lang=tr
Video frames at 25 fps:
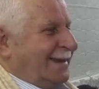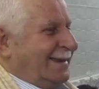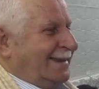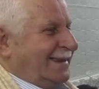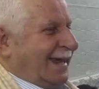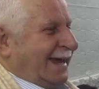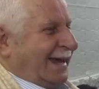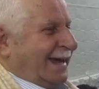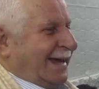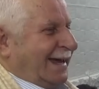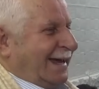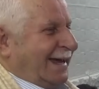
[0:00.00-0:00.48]

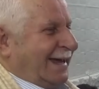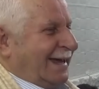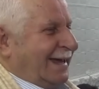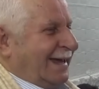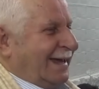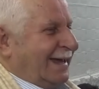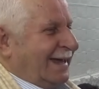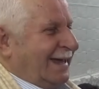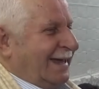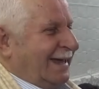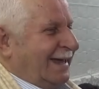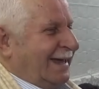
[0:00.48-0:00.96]
Tik,
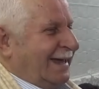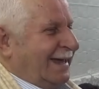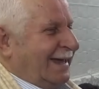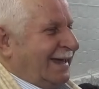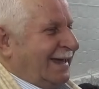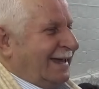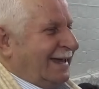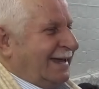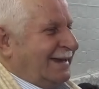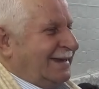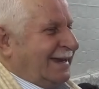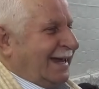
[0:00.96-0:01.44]

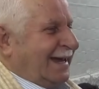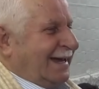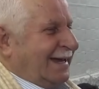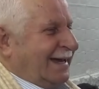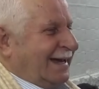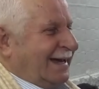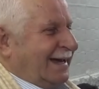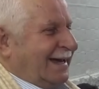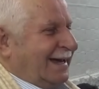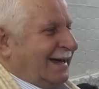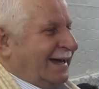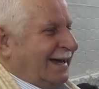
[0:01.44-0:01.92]
tik,
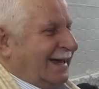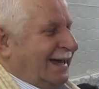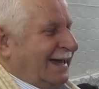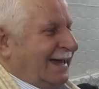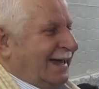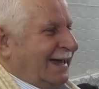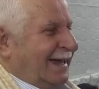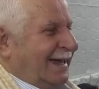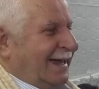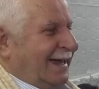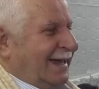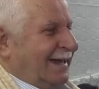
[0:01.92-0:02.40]

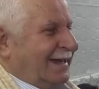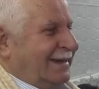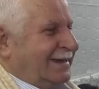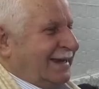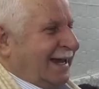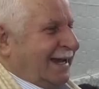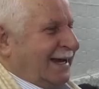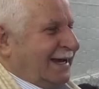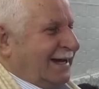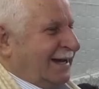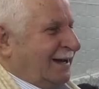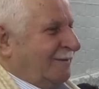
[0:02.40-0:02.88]

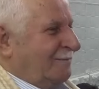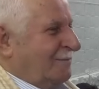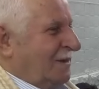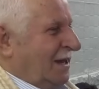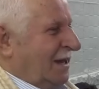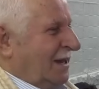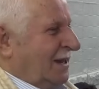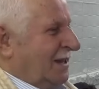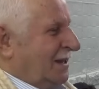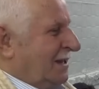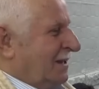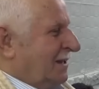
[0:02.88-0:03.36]
tik.
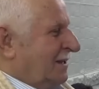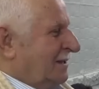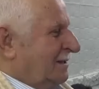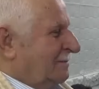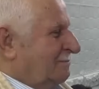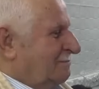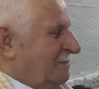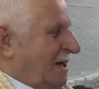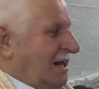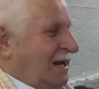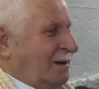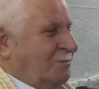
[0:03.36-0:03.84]

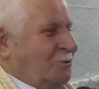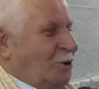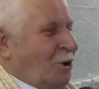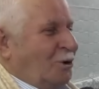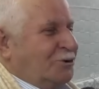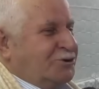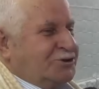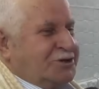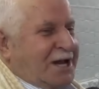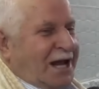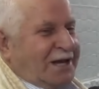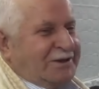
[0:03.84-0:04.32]
Benim
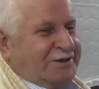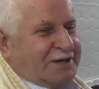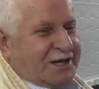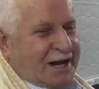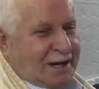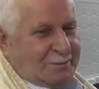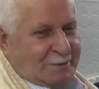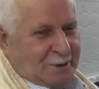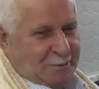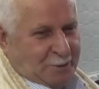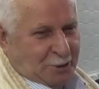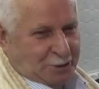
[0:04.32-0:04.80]

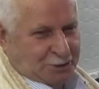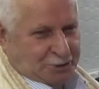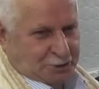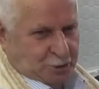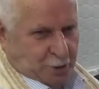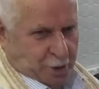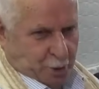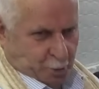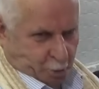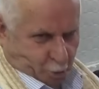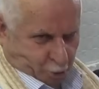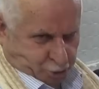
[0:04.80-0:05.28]
konsantremi
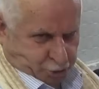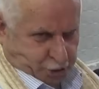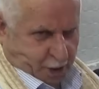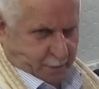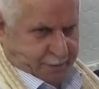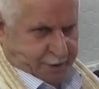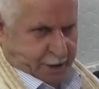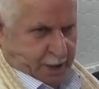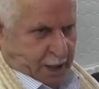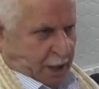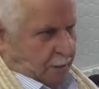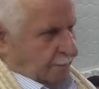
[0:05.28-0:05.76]
bozuyor.
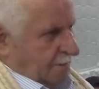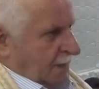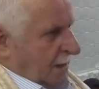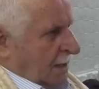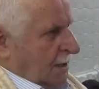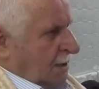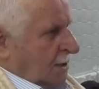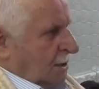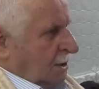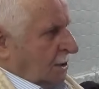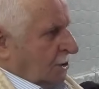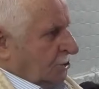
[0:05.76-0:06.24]
Tabii ya.
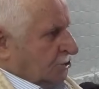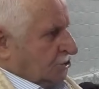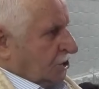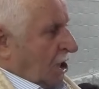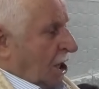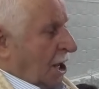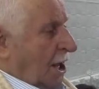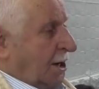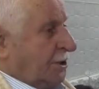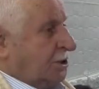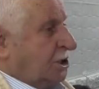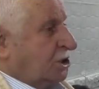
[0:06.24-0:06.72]

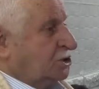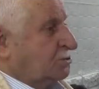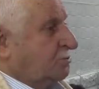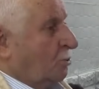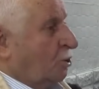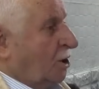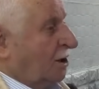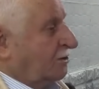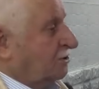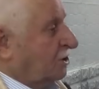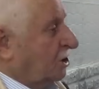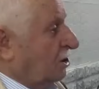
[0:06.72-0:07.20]
Sen herkes
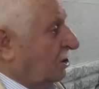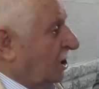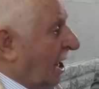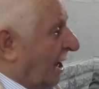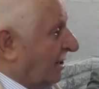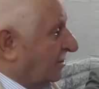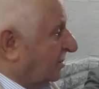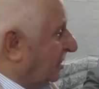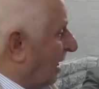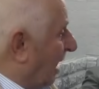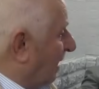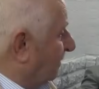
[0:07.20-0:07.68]
böyle
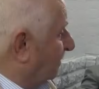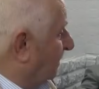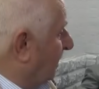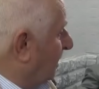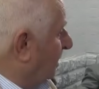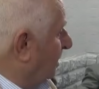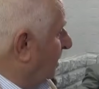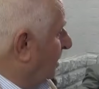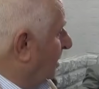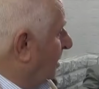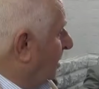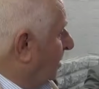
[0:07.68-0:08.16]
dinlerken
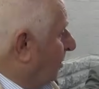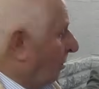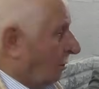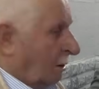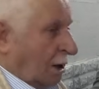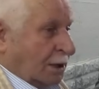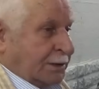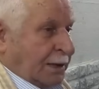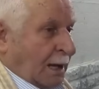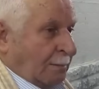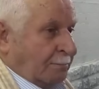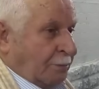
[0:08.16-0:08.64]

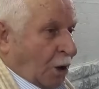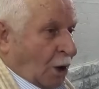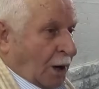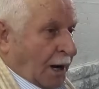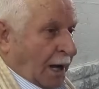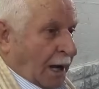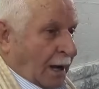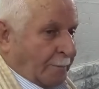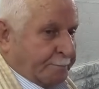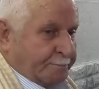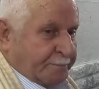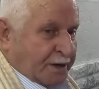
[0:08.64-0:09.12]
oradan böyle
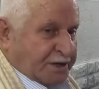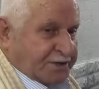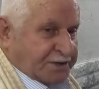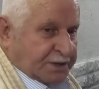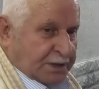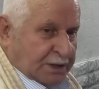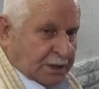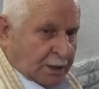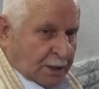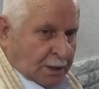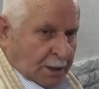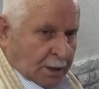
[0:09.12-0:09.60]

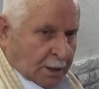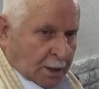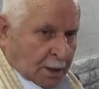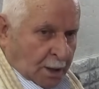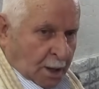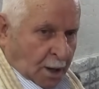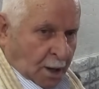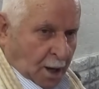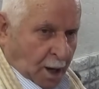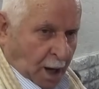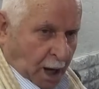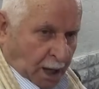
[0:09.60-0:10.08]
yapması
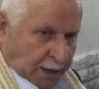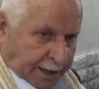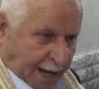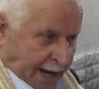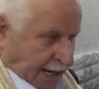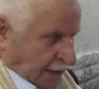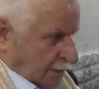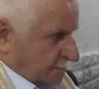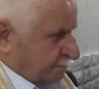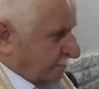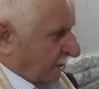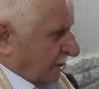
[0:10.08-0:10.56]

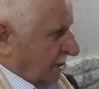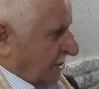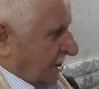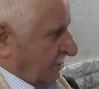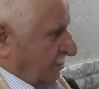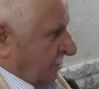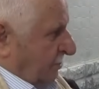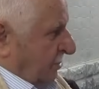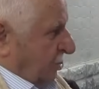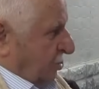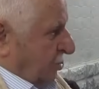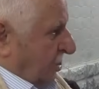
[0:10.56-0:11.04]
alay etmek
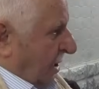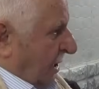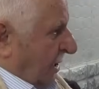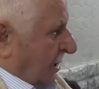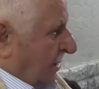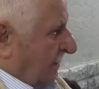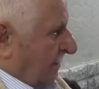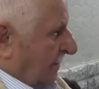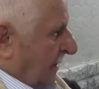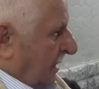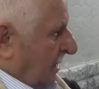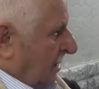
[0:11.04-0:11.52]
gibi bir
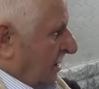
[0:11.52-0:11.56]
şey.